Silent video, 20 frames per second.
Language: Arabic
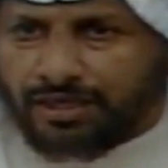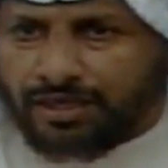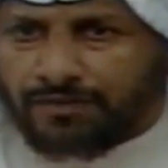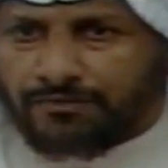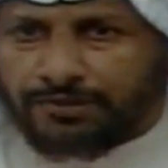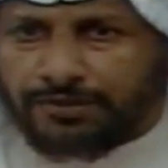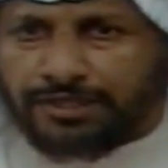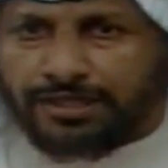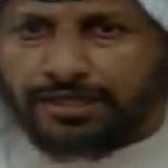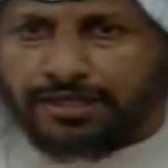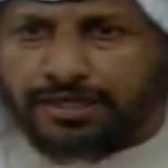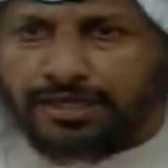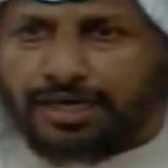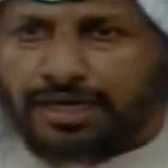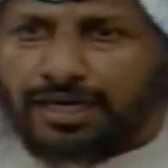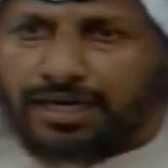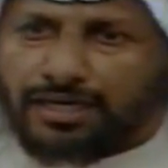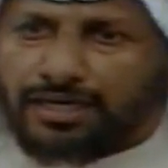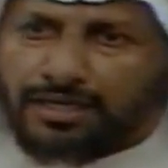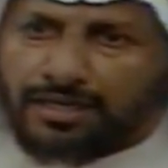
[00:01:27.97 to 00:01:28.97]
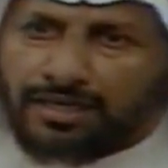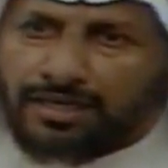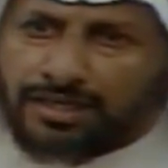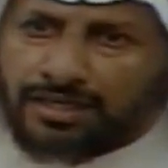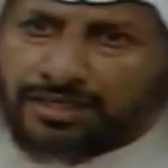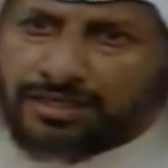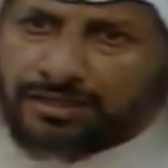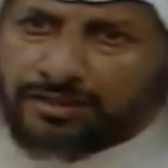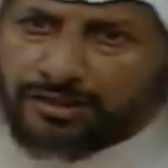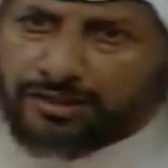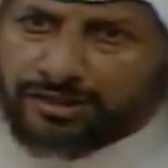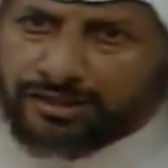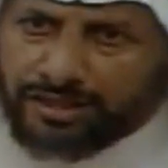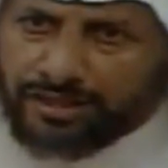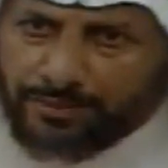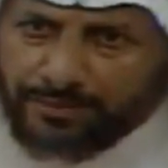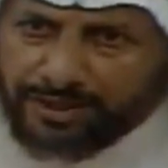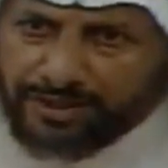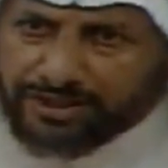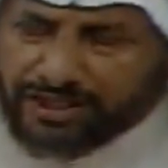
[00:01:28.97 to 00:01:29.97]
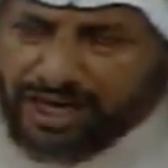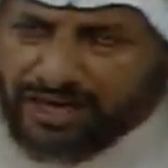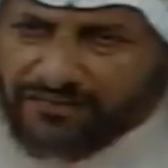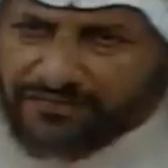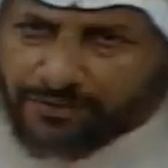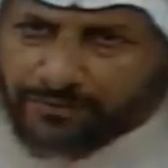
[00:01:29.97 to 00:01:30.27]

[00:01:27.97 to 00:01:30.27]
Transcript: في ان اللي يبي يسافر